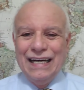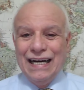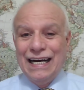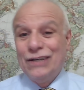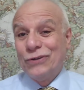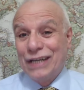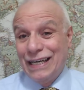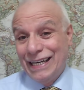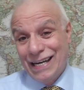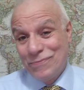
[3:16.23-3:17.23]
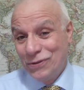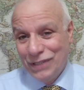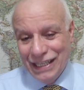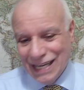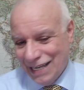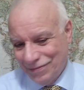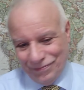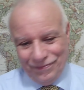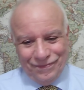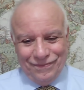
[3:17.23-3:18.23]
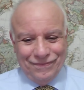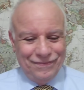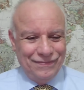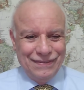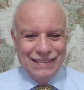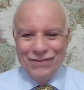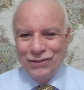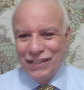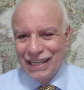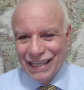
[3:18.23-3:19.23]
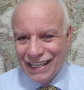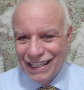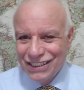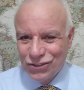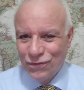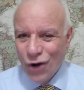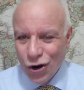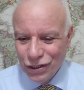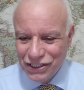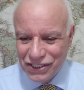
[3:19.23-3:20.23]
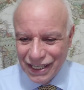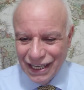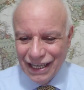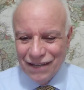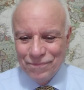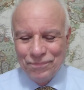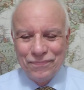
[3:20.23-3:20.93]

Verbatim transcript: Allora, la Nabiulina, devo dire che svolge